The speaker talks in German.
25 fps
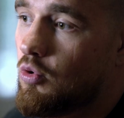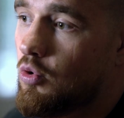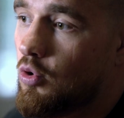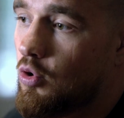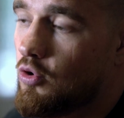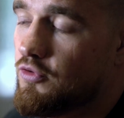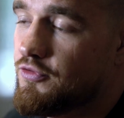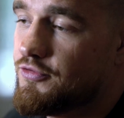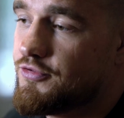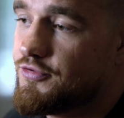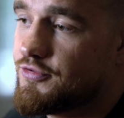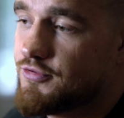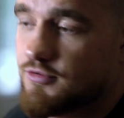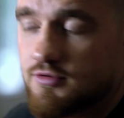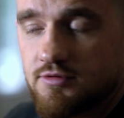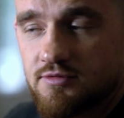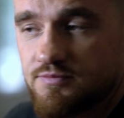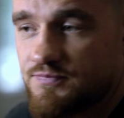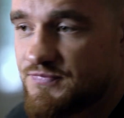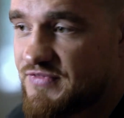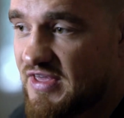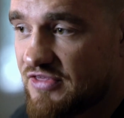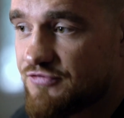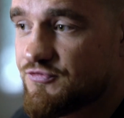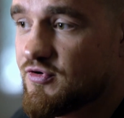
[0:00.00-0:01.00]
Und
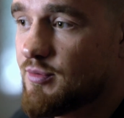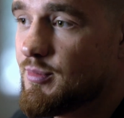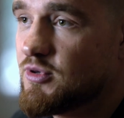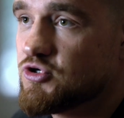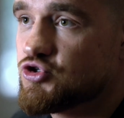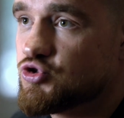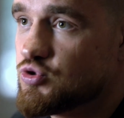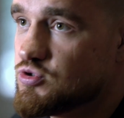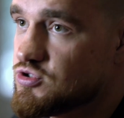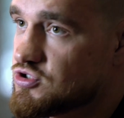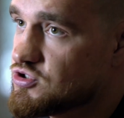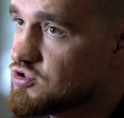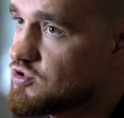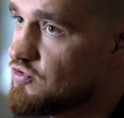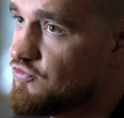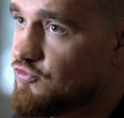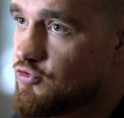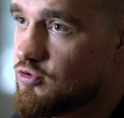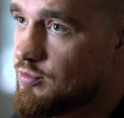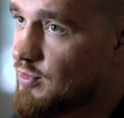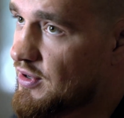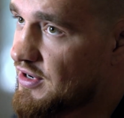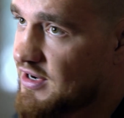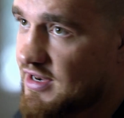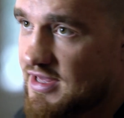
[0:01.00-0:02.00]
das war mein schönstes
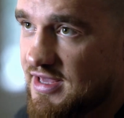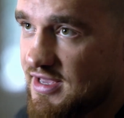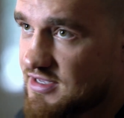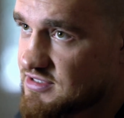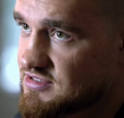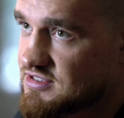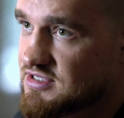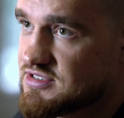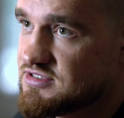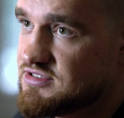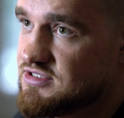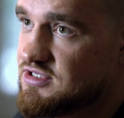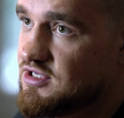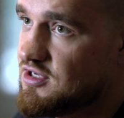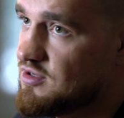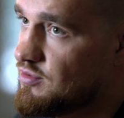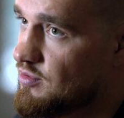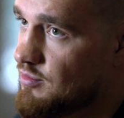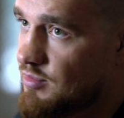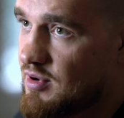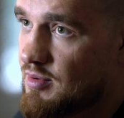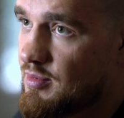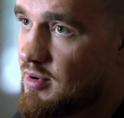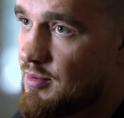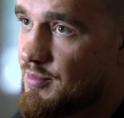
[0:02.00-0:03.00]
Gefühl, mein erster Sieg
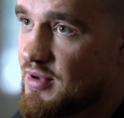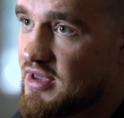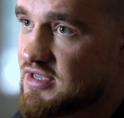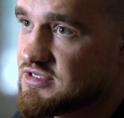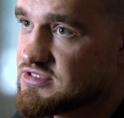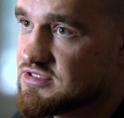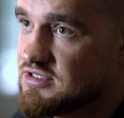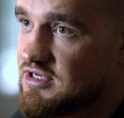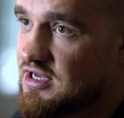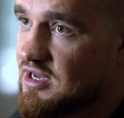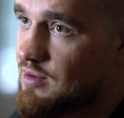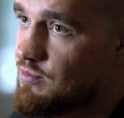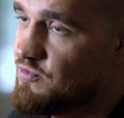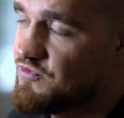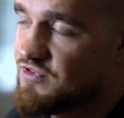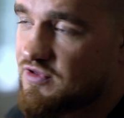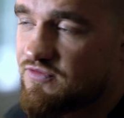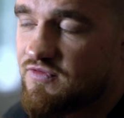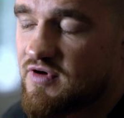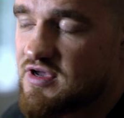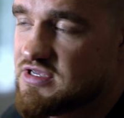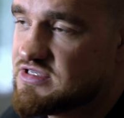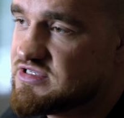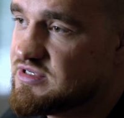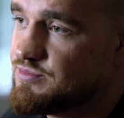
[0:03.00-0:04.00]
bei meinem ersten Kampf. Da
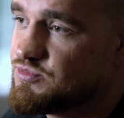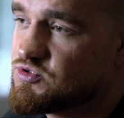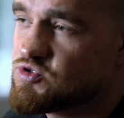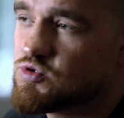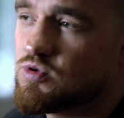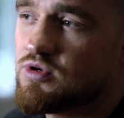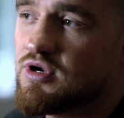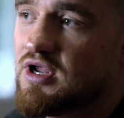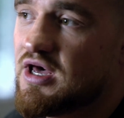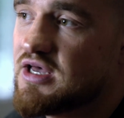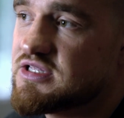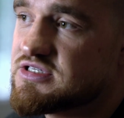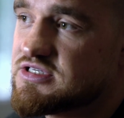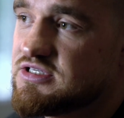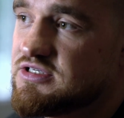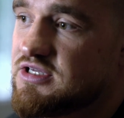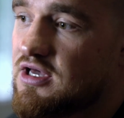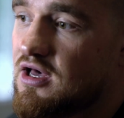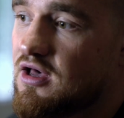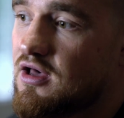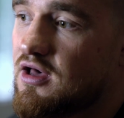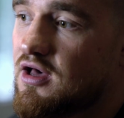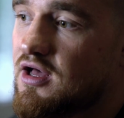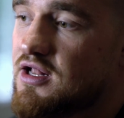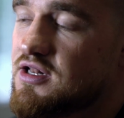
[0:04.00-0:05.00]
war ich 17 oder 18
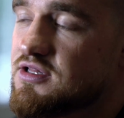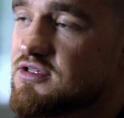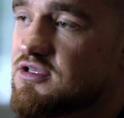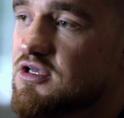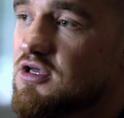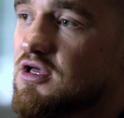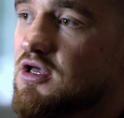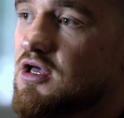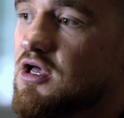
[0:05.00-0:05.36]
Jahre alt.